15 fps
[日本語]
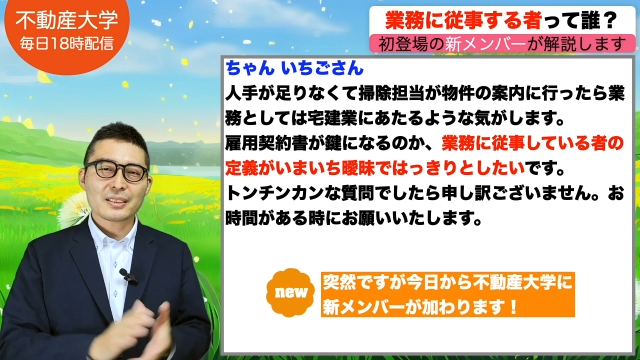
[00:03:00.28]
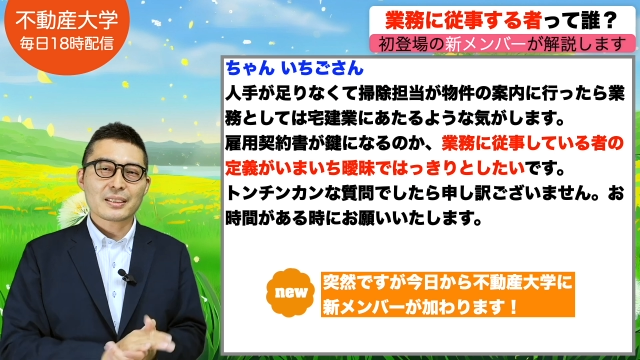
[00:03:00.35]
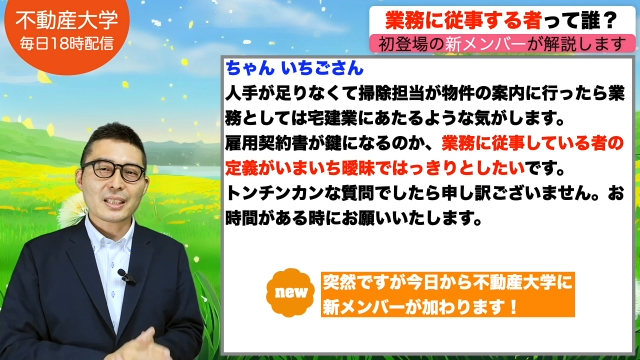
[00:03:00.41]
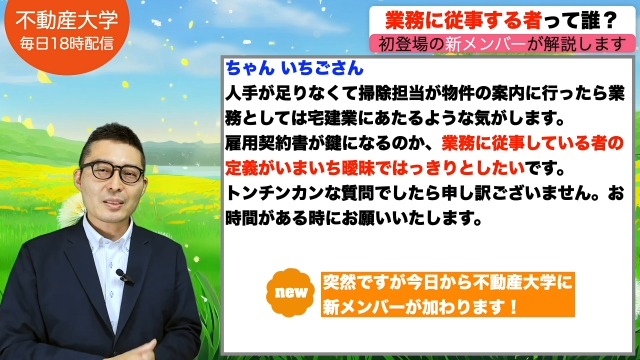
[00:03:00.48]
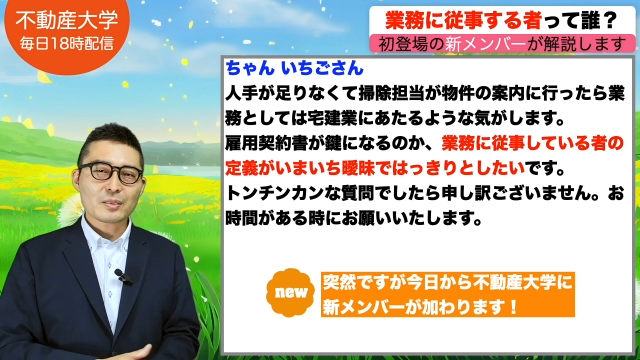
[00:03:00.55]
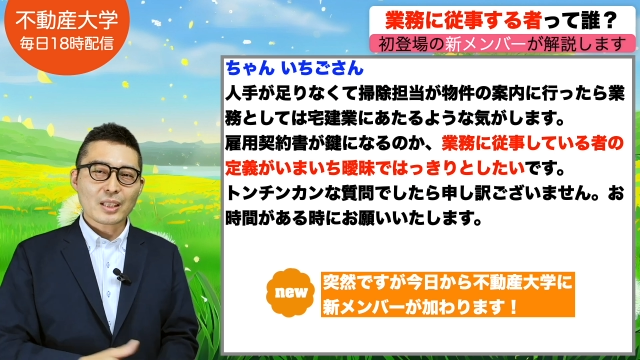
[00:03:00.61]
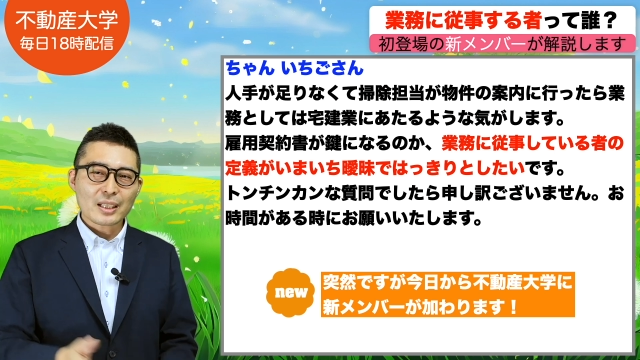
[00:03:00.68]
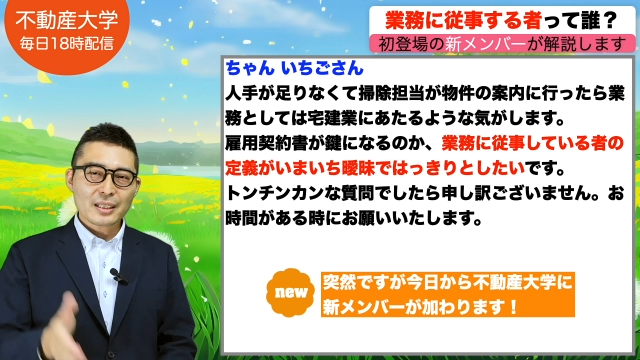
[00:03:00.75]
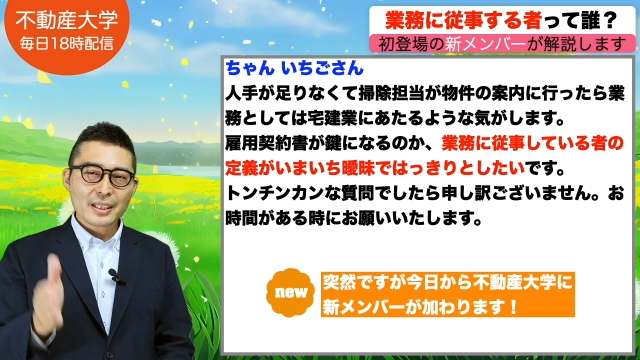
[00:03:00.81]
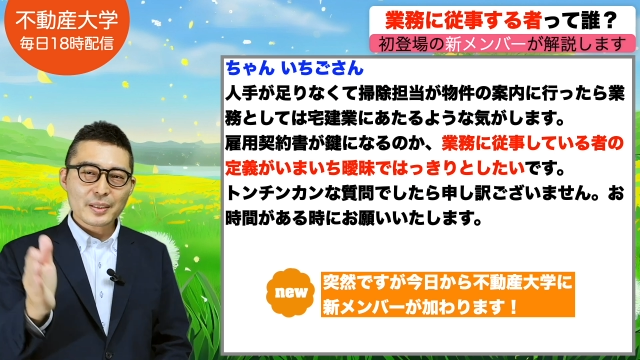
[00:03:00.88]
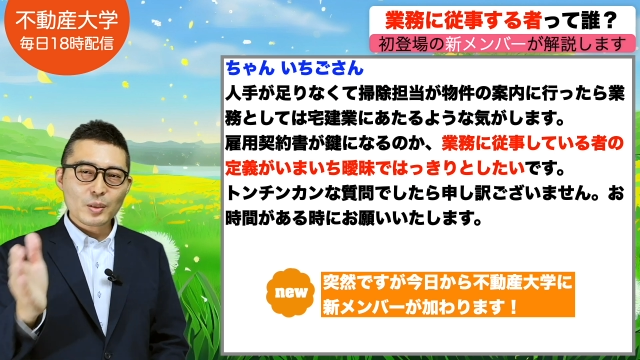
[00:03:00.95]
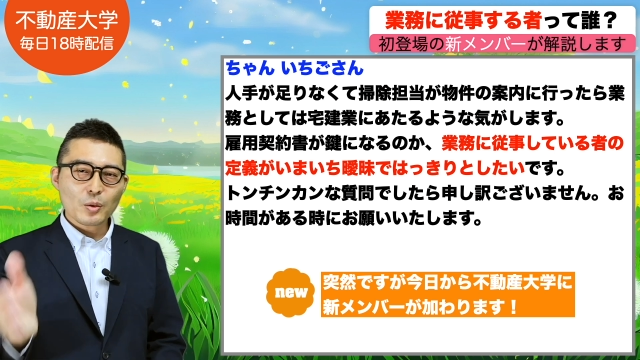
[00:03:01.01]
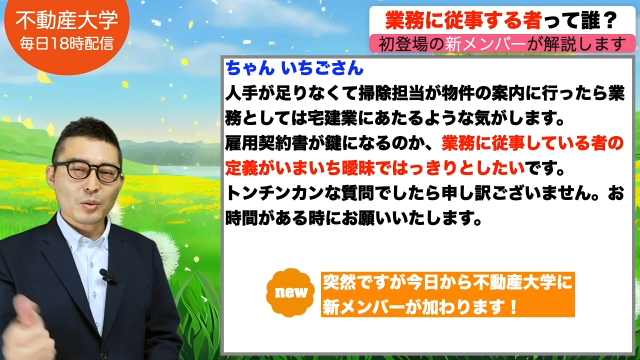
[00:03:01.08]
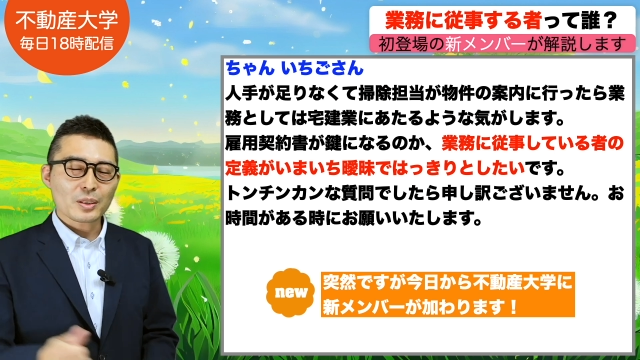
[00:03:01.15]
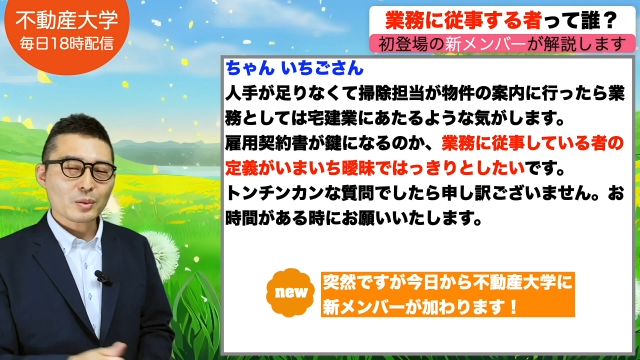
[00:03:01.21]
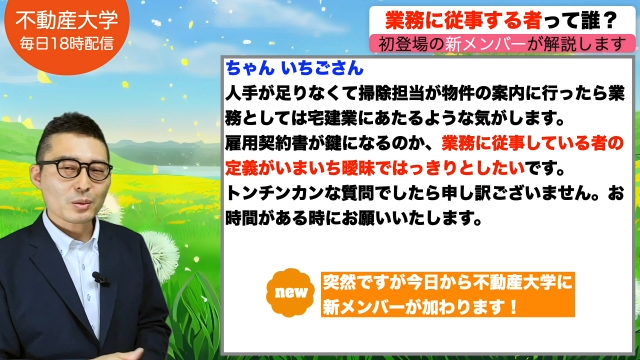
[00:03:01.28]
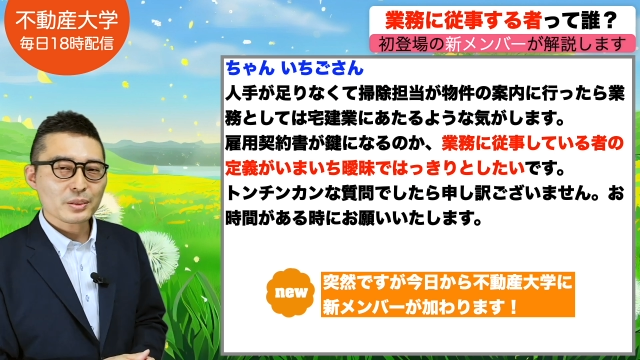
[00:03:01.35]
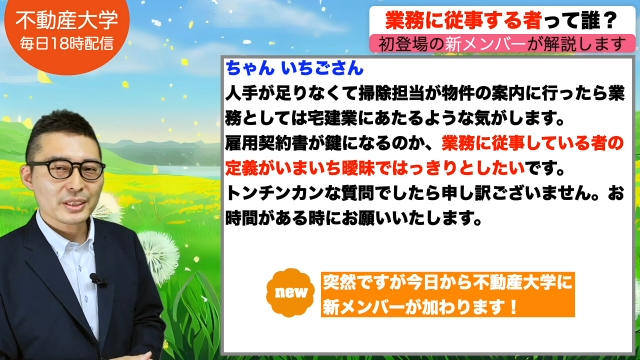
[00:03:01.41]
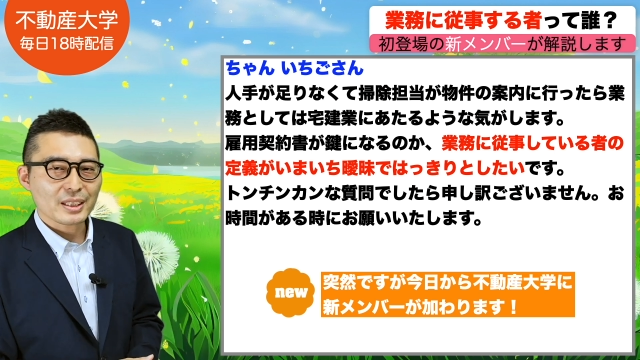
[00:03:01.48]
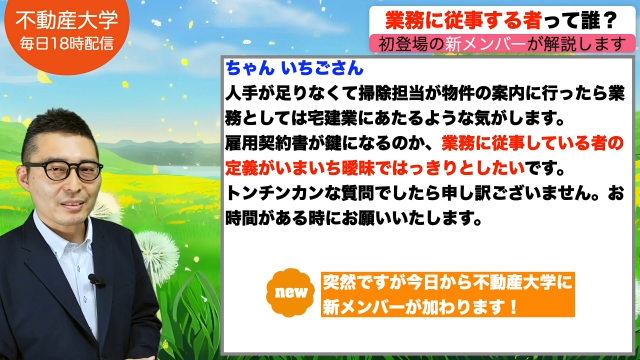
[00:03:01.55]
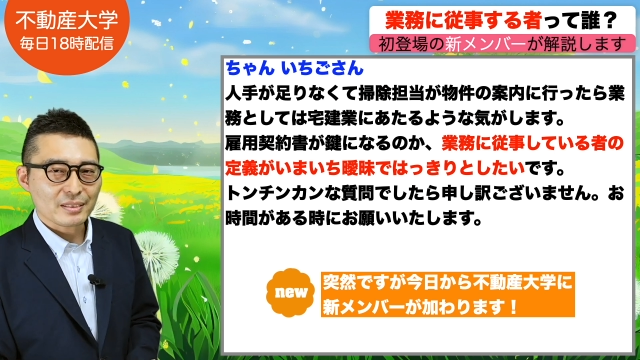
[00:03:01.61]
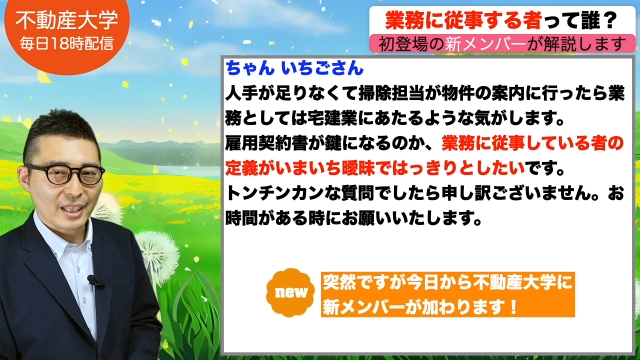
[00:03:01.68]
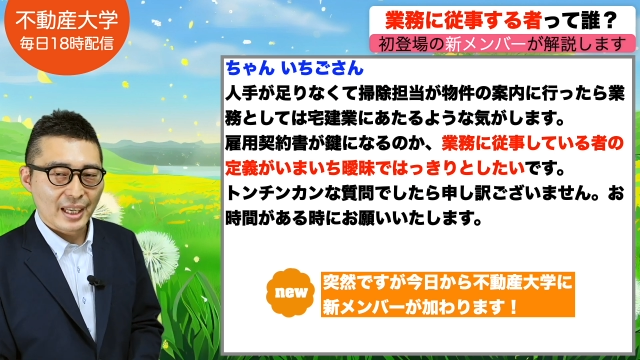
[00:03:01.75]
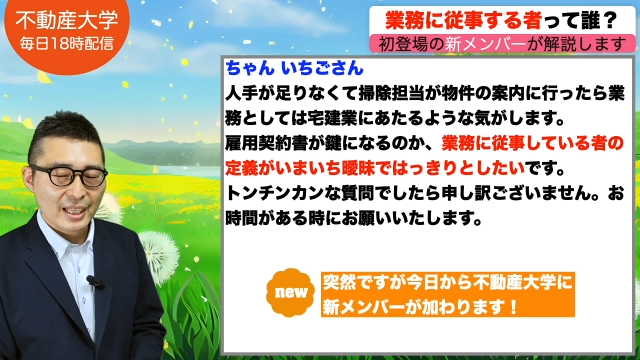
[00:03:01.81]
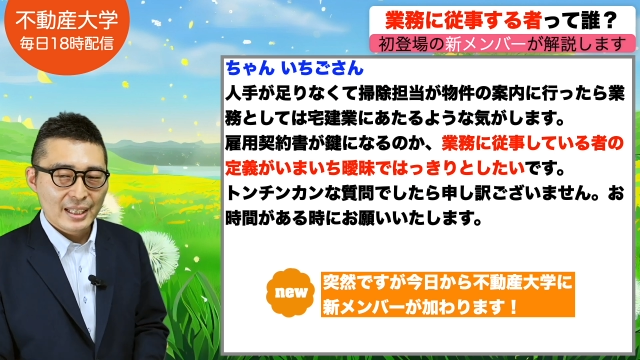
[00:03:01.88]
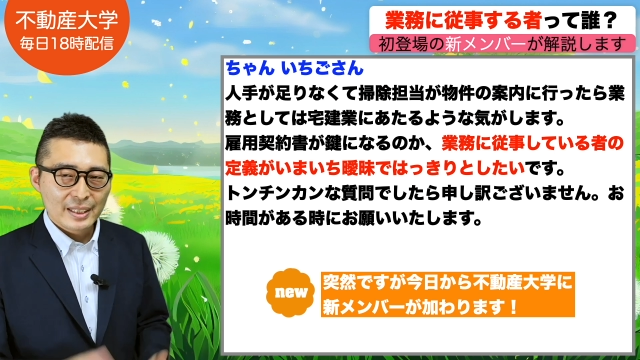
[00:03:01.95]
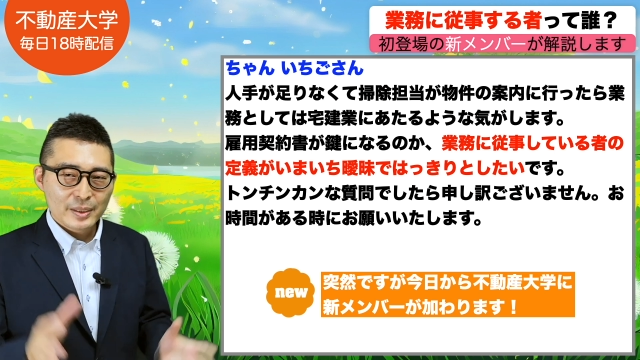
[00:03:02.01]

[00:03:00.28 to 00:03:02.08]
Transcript: すね、なんと宅建業法が得意なので、